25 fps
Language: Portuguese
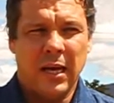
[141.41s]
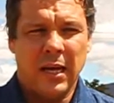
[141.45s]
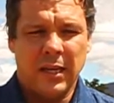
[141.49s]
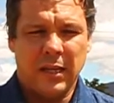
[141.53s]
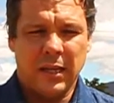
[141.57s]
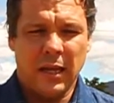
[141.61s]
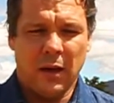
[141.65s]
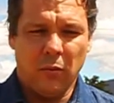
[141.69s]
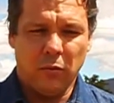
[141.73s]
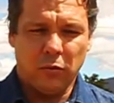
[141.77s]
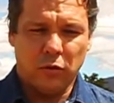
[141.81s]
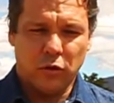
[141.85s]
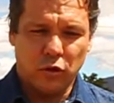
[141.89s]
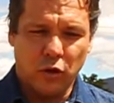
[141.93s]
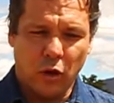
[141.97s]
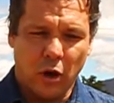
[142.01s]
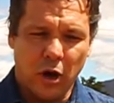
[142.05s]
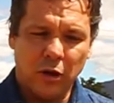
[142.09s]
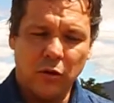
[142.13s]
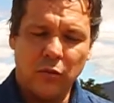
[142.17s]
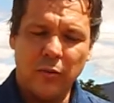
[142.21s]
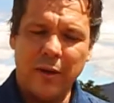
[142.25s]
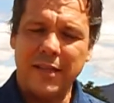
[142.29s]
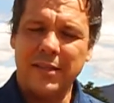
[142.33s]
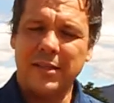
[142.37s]
Então,
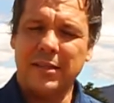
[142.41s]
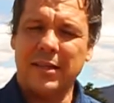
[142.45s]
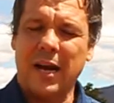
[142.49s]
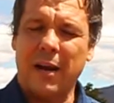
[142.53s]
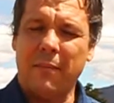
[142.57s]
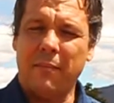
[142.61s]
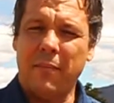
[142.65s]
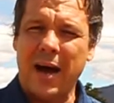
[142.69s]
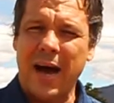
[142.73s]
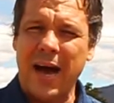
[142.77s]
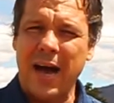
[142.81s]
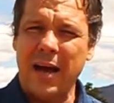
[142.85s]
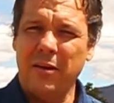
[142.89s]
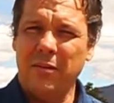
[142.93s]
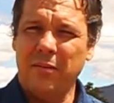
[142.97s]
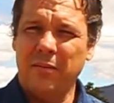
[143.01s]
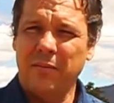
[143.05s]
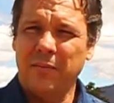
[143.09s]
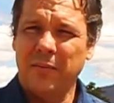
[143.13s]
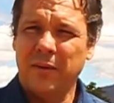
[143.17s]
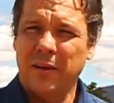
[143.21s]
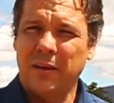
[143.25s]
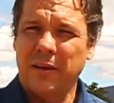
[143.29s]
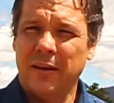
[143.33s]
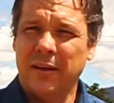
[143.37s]
todo esse trabalho
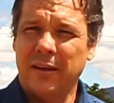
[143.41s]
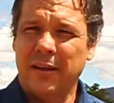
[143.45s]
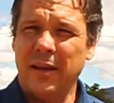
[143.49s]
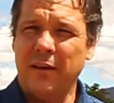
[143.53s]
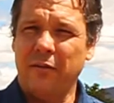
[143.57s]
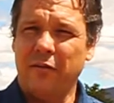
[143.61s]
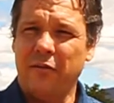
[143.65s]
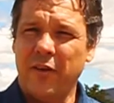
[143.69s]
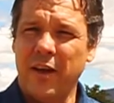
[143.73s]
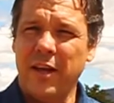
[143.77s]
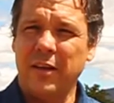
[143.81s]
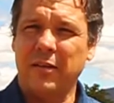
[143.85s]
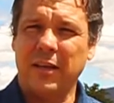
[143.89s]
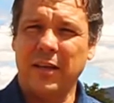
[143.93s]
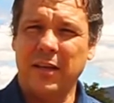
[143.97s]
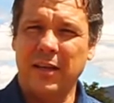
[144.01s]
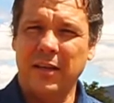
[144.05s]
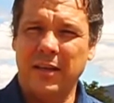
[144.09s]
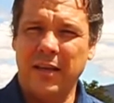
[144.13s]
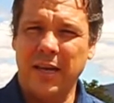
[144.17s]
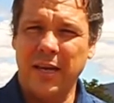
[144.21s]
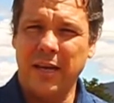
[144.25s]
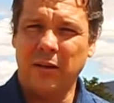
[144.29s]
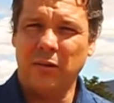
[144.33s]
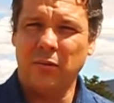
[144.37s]
que é feito aqui
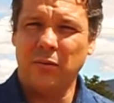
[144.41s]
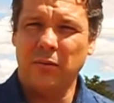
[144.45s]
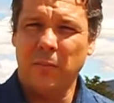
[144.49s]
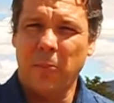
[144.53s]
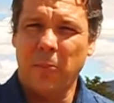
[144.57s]
dentro